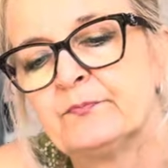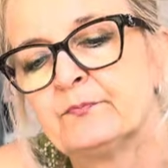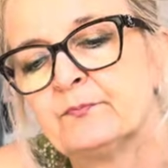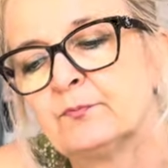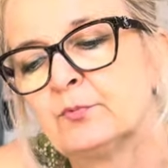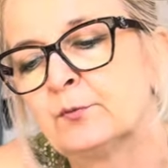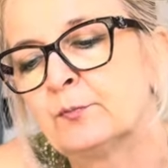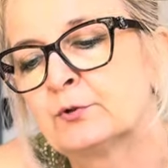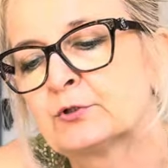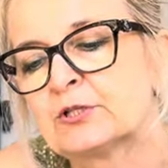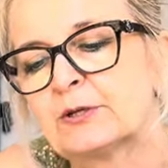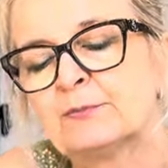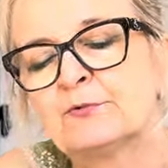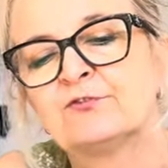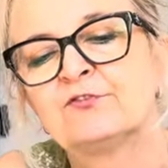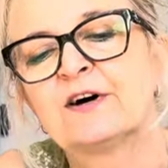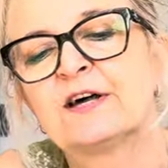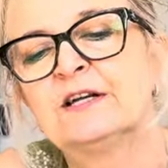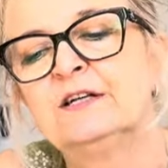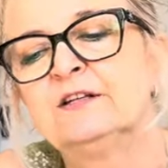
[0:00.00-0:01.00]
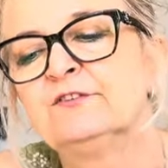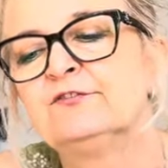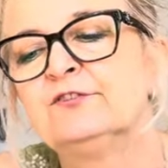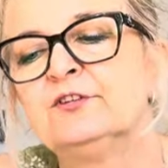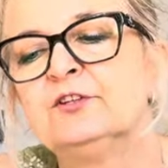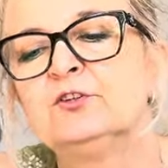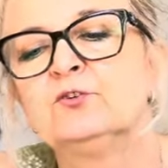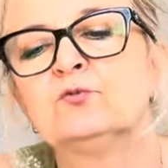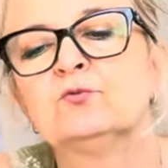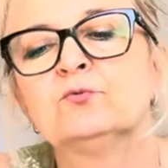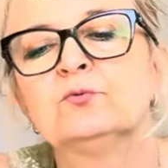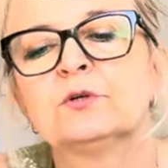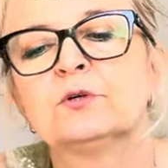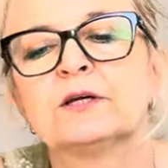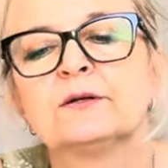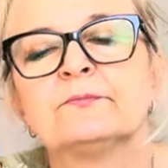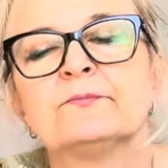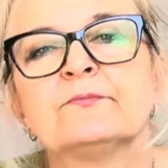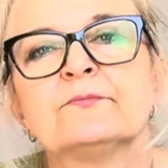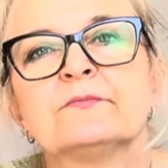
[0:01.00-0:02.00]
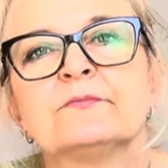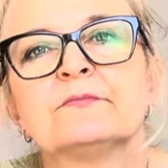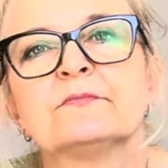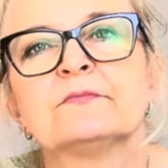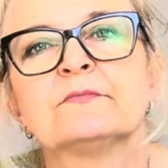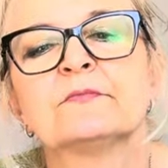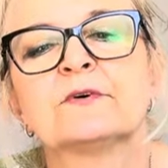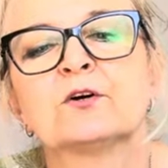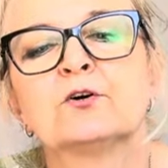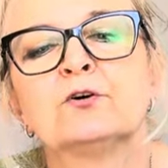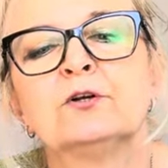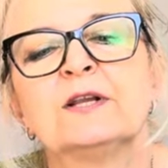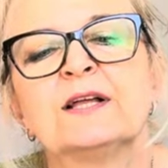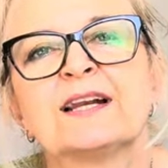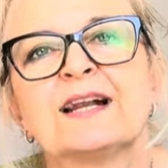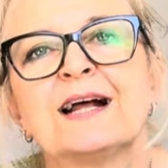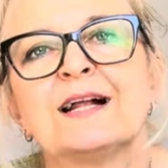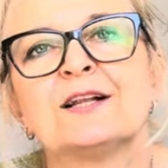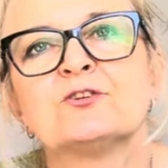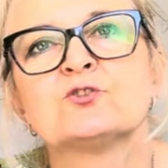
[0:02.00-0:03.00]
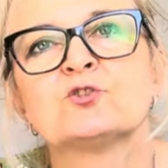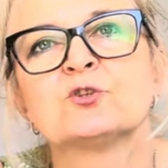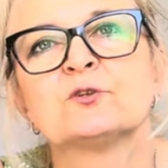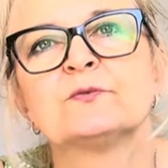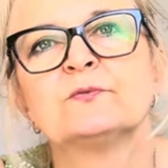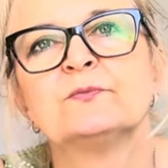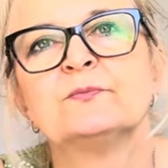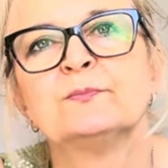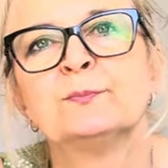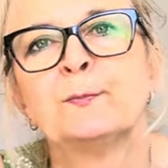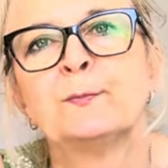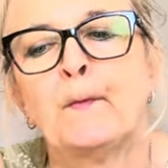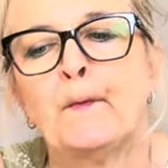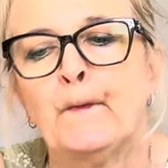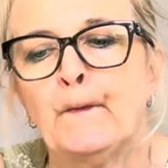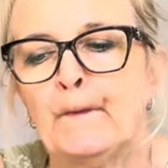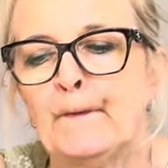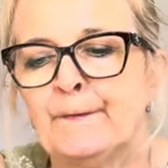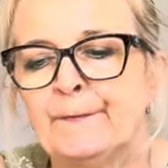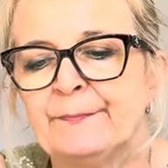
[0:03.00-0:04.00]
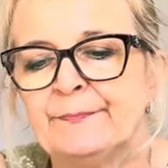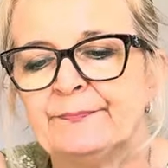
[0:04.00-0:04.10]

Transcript: poi potremmo fare le finiture con l'arancio mm.